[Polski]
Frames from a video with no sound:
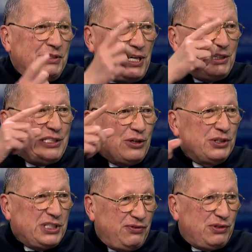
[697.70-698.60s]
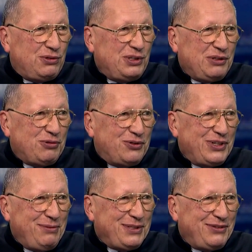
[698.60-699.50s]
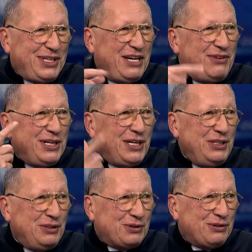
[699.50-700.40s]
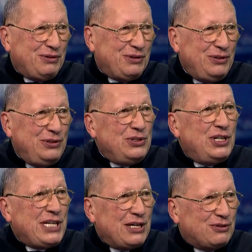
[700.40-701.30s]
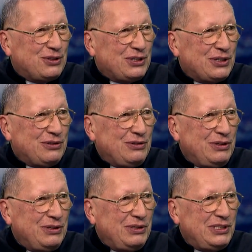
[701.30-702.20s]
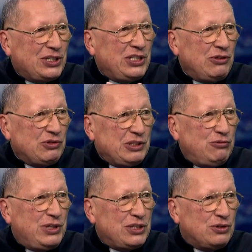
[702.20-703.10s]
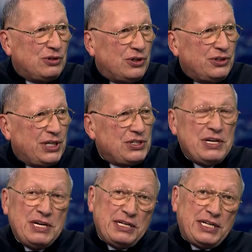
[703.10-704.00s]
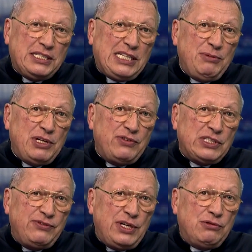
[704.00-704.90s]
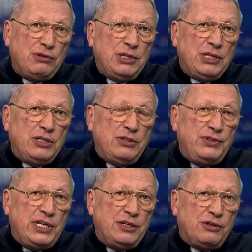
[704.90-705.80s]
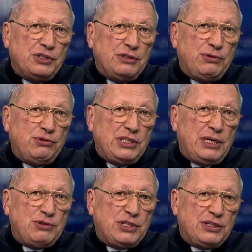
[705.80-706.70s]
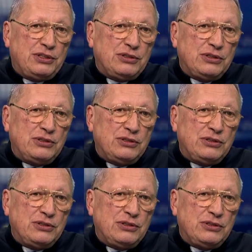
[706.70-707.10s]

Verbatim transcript: niechcący w cudzysłowie, prawda, ewangelizują. Oni docierają do tego i zaczynają słuchać, oglądać. Tak samo jak jest wielu, y, wiele osób, które na przykład